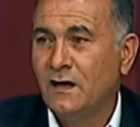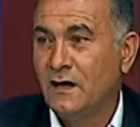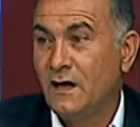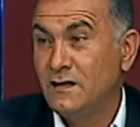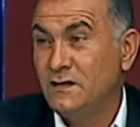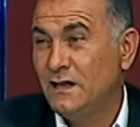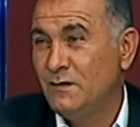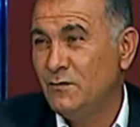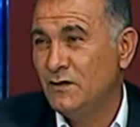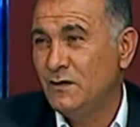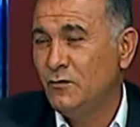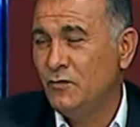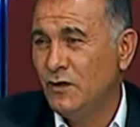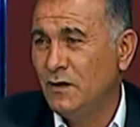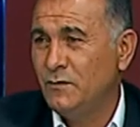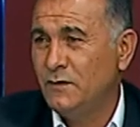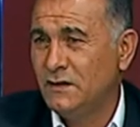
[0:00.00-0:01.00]
Kayserimizde
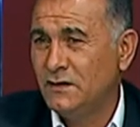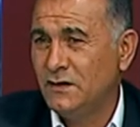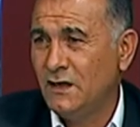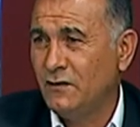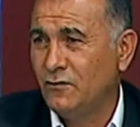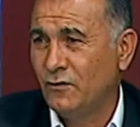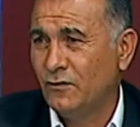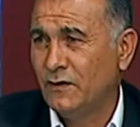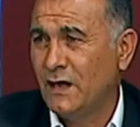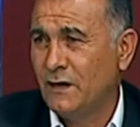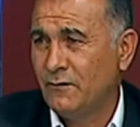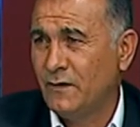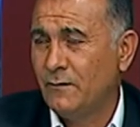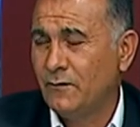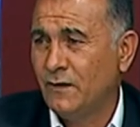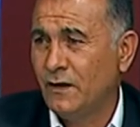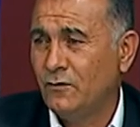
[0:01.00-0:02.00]
böyle bir şey yok. Yani
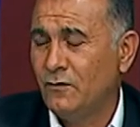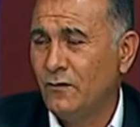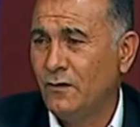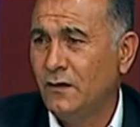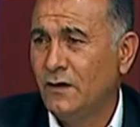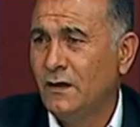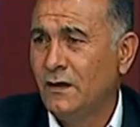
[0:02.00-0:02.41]
fabrika yok.